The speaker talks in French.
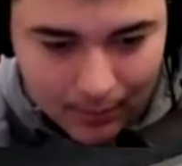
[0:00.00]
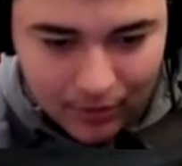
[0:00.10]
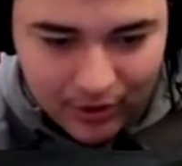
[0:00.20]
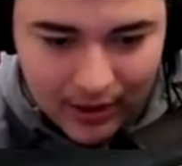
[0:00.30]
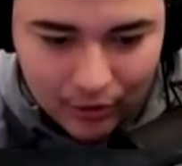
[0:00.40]
Mais
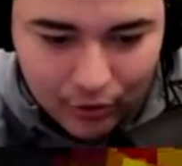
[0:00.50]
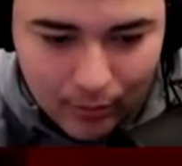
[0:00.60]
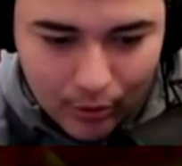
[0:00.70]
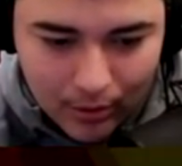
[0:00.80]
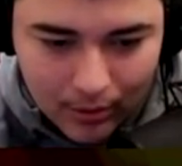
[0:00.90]
j'ai de l'argent,
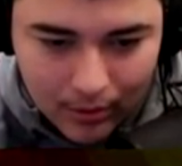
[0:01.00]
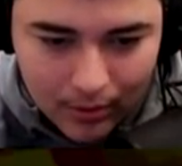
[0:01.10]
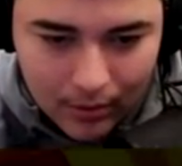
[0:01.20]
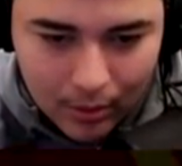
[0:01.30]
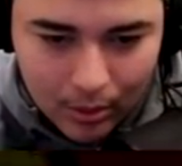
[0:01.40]
moi.
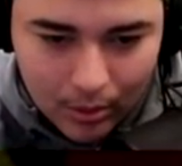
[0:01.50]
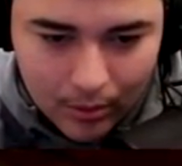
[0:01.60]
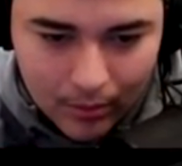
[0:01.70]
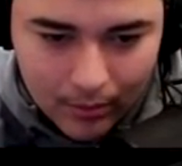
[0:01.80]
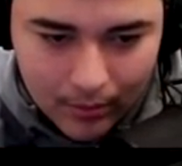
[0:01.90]
Bah, demande
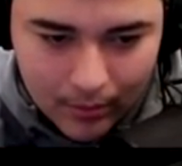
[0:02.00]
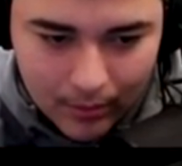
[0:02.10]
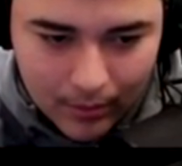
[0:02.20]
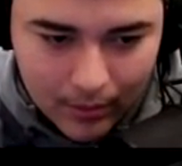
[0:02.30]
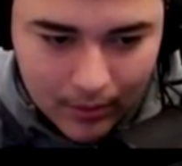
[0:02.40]
l'argent, là.
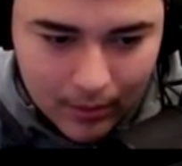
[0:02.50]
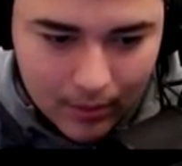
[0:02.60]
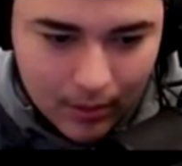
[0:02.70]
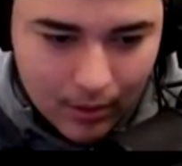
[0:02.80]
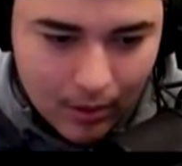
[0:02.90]

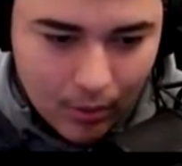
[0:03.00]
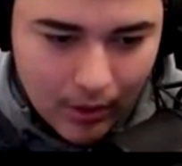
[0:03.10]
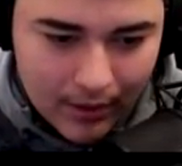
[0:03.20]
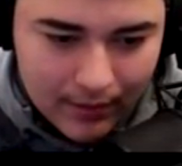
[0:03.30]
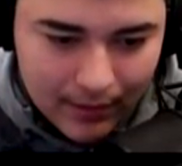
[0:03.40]
Euh,
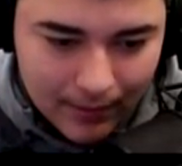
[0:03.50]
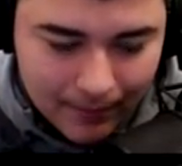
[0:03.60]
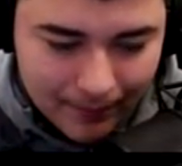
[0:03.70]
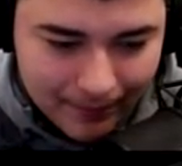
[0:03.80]
ouais, tiens.